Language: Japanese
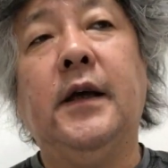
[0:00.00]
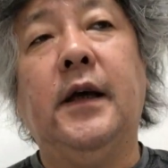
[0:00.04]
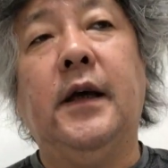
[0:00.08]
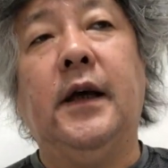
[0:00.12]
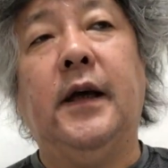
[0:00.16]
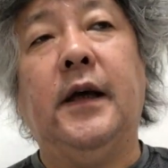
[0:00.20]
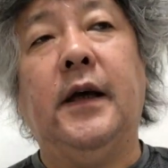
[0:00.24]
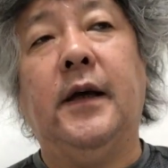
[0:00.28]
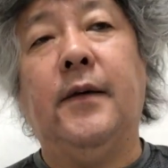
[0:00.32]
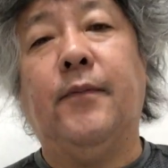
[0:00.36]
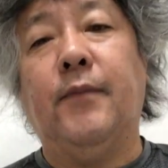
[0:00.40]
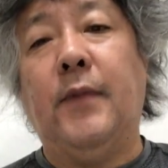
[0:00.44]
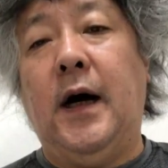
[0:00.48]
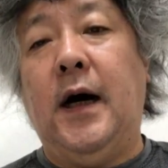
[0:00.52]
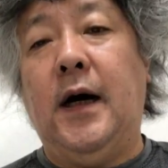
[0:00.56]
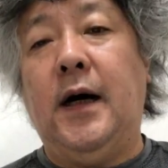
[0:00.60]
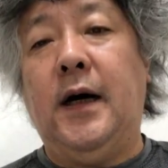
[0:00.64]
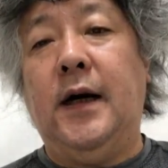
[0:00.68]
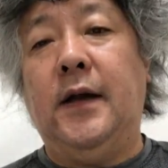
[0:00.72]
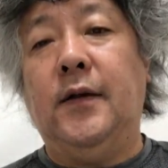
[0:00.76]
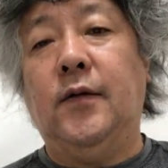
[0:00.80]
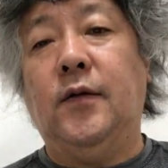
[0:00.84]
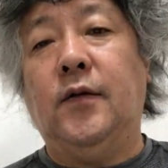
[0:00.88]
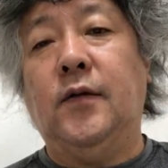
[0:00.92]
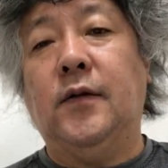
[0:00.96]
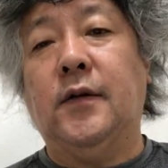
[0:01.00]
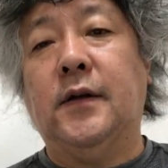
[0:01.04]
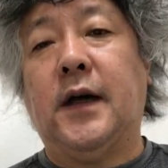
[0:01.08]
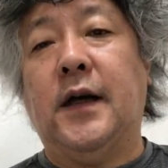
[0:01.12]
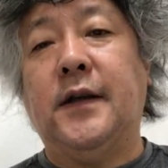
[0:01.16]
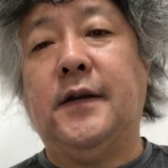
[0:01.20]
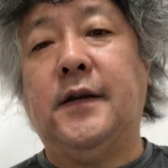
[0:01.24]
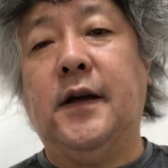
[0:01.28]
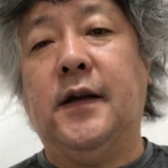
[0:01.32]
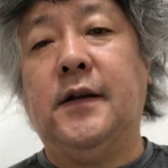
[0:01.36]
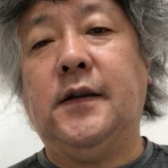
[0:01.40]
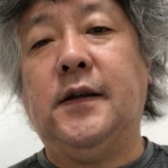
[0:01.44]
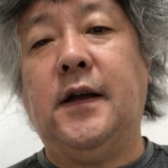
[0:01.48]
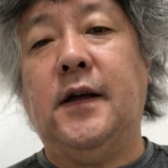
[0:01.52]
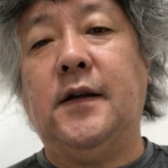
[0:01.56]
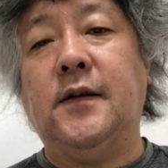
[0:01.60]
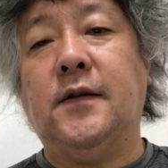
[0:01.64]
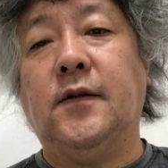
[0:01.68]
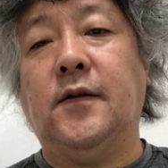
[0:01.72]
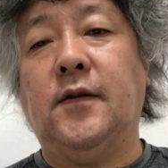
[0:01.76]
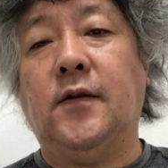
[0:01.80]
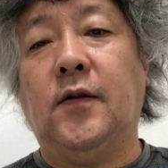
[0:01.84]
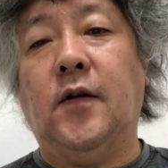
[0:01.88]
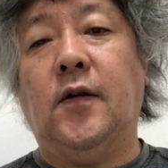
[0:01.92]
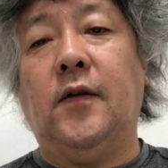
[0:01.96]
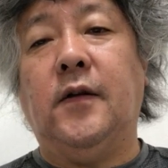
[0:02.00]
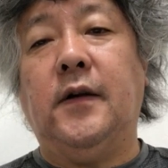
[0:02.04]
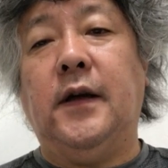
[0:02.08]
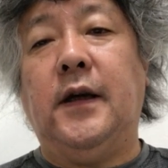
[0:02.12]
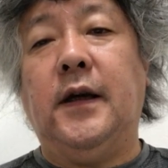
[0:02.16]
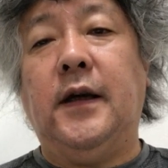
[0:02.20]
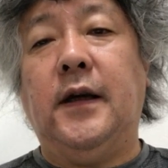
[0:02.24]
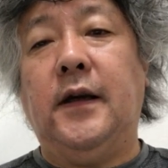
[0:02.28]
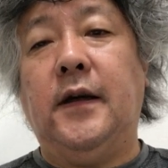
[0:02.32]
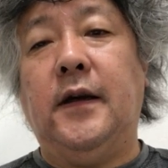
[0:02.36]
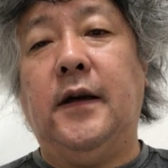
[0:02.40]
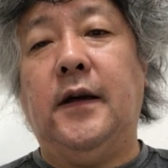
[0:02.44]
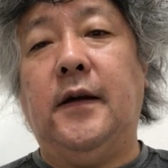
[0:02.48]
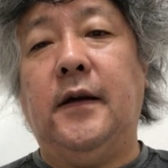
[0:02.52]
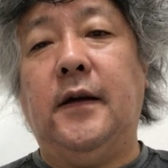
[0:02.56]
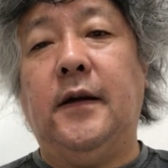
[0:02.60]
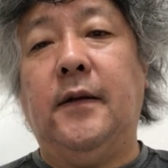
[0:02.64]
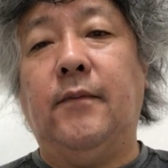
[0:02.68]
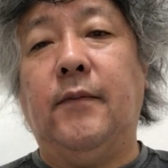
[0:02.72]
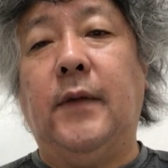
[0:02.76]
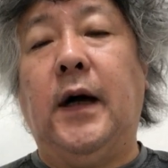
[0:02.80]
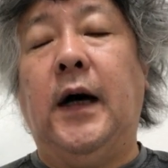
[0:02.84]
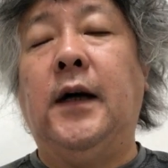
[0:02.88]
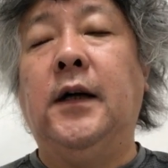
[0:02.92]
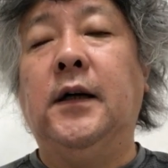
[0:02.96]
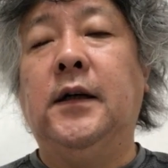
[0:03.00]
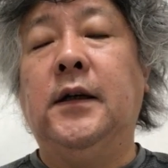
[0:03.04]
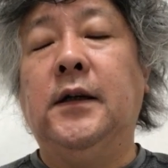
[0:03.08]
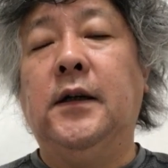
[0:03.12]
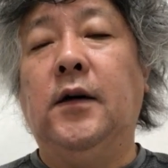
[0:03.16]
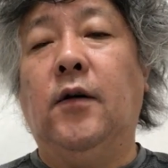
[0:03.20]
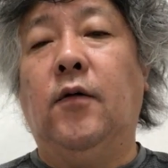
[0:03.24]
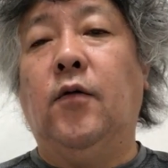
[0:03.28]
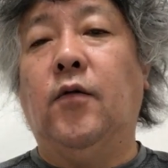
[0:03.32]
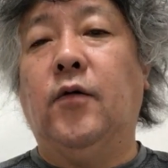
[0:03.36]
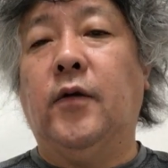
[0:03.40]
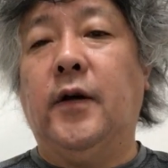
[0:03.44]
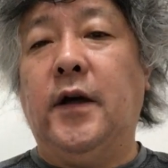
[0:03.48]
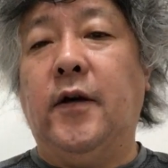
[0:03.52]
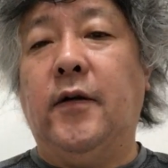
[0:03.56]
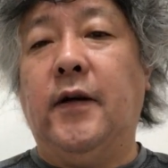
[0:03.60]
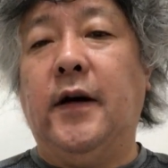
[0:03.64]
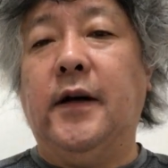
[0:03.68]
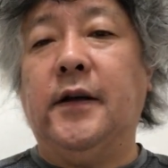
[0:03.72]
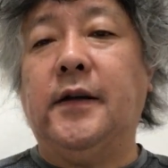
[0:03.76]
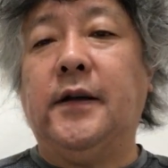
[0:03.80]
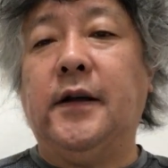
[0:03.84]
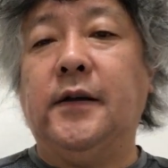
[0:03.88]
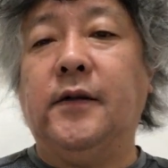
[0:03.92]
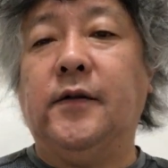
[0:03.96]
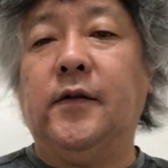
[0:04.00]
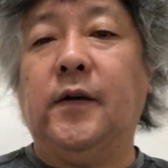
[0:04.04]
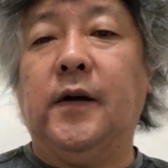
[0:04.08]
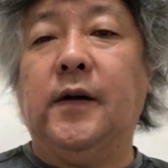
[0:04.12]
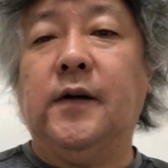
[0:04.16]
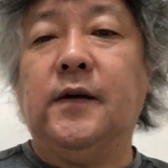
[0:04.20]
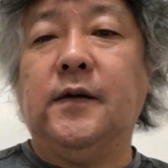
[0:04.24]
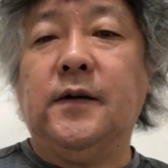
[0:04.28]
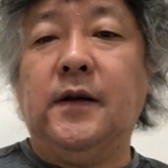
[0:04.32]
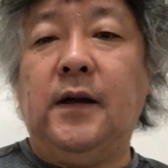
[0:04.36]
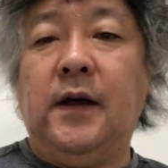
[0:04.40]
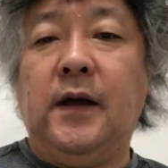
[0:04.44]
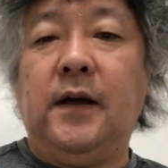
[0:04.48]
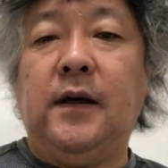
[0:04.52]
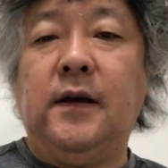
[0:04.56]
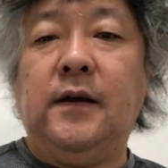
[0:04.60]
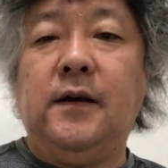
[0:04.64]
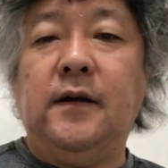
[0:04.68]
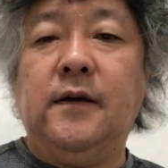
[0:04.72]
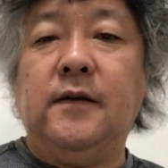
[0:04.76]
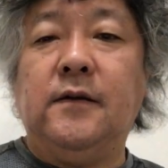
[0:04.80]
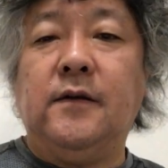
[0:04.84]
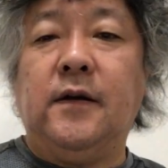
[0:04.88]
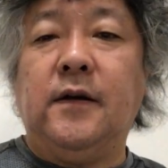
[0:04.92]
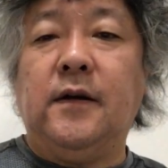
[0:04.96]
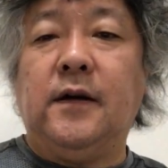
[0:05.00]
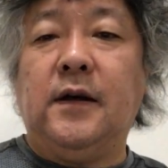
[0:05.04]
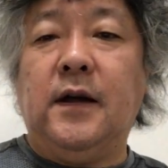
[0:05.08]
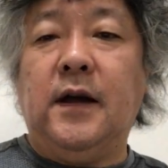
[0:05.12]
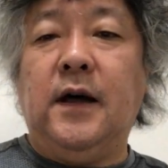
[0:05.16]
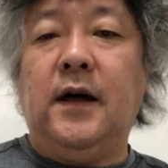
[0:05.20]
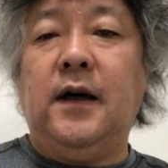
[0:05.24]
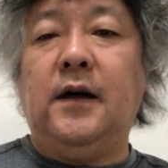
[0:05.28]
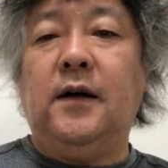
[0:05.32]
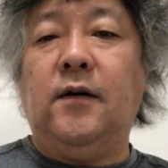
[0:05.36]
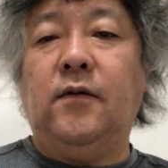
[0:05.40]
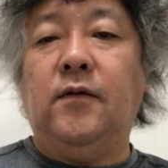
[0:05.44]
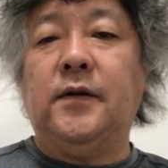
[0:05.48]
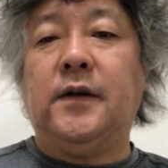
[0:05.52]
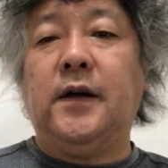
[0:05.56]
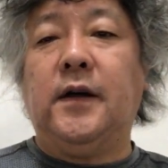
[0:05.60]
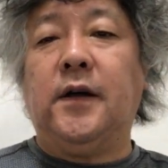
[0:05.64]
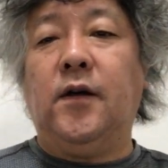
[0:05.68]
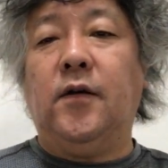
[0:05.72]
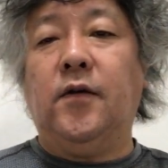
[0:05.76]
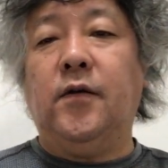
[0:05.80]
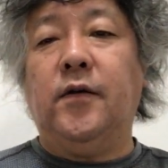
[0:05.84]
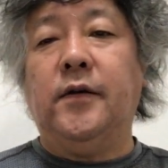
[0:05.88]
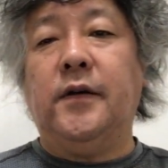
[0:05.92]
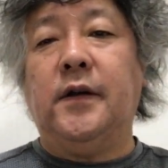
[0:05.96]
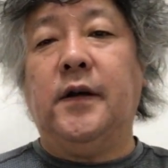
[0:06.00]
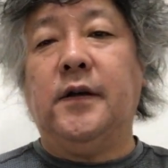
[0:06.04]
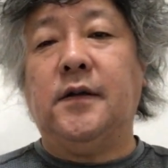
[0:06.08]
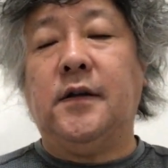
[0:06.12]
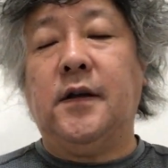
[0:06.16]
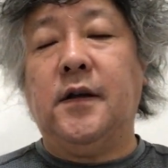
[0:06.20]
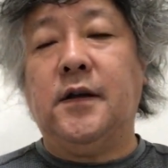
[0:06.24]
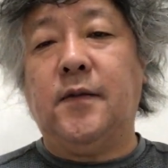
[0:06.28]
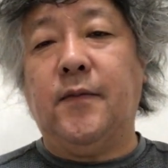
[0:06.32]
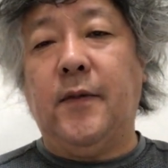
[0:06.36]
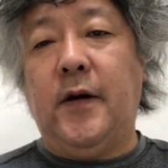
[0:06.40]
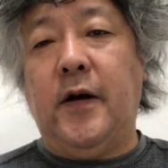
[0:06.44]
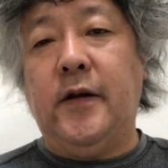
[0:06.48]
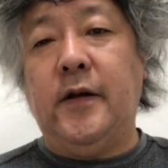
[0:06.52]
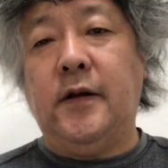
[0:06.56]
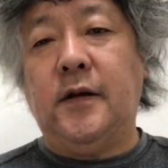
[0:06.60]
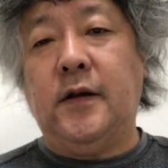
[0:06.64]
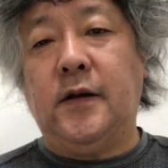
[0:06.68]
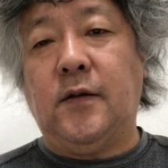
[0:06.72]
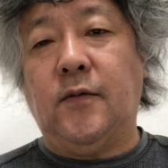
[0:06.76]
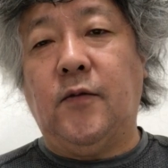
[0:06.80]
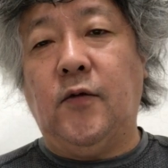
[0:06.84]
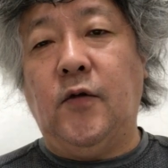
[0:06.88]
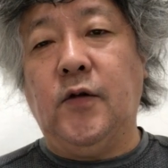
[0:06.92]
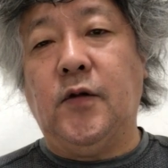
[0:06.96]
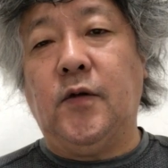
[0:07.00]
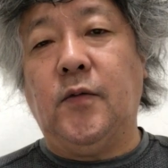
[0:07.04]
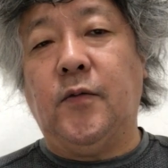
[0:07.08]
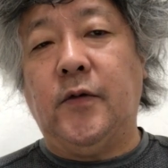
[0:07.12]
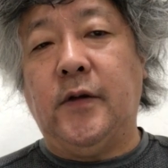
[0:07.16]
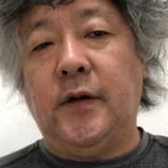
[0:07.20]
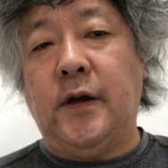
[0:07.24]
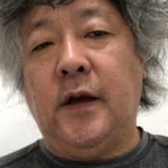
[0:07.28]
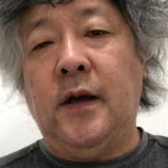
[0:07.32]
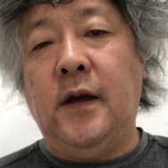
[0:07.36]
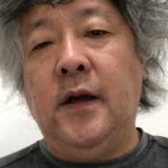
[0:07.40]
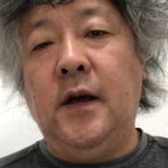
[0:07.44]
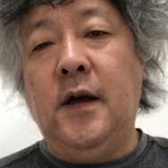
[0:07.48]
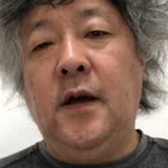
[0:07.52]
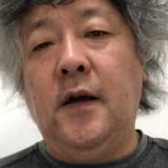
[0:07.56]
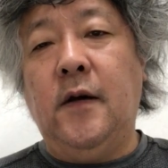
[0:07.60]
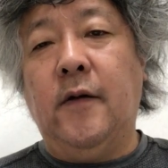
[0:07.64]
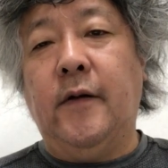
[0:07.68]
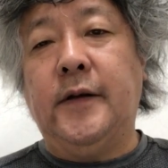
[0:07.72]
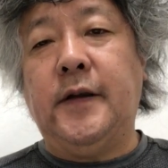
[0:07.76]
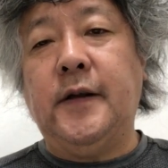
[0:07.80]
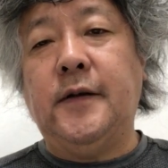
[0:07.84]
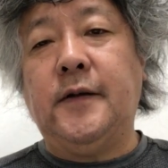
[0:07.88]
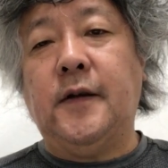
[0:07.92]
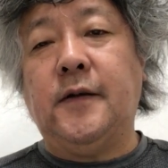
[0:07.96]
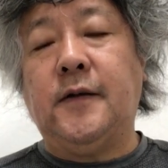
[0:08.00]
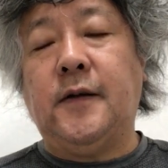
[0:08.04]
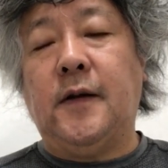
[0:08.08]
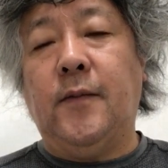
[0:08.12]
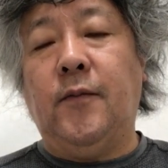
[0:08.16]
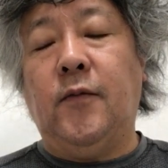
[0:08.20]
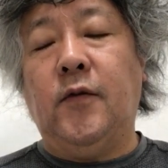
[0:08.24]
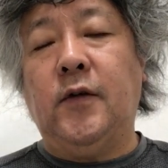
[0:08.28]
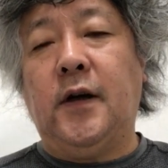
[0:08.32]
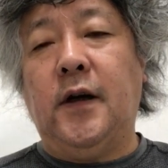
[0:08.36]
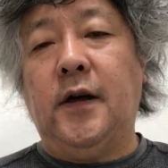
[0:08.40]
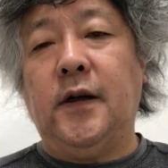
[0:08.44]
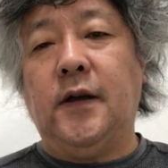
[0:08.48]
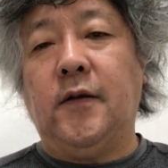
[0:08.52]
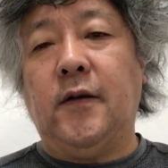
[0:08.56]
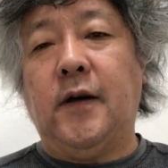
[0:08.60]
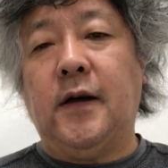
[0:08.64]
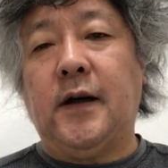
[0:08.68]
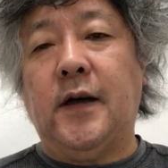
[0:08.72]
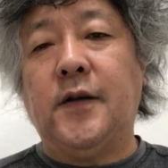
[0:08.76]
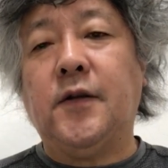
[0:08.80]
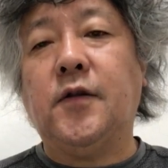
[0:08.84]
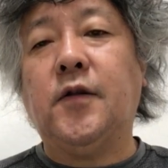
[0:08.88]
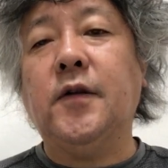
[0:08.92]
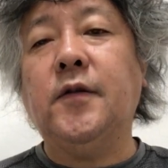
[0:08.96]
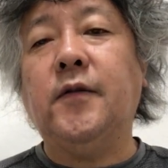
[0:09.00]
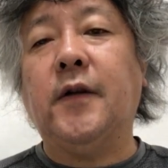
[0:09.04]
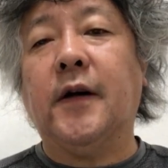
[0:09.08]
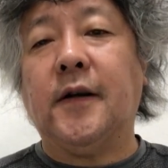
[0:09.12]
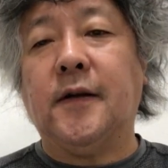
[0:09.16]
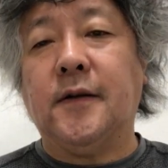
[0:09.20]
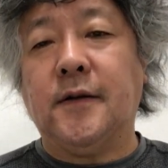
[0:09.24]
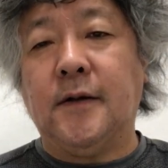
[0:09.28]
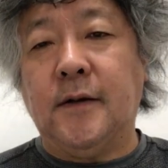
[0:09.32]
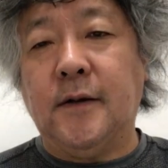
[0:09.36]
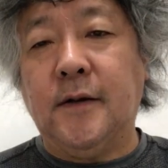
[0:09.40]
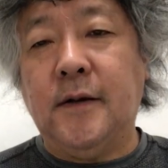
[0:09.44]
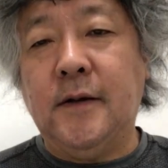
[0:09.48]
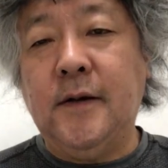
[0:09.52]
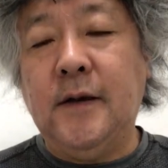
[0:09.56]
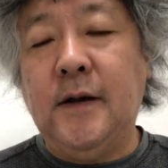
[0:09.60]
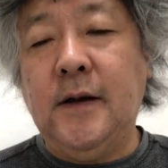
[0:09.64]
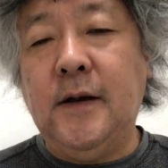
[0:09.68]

えー、まあ、あの活躍したりすると、えー、まあ、大声を上げたりとかですねそれからお酒を飲んだりしてしまわれる方も多いと思うんで私たち専門会議は賢いわけです。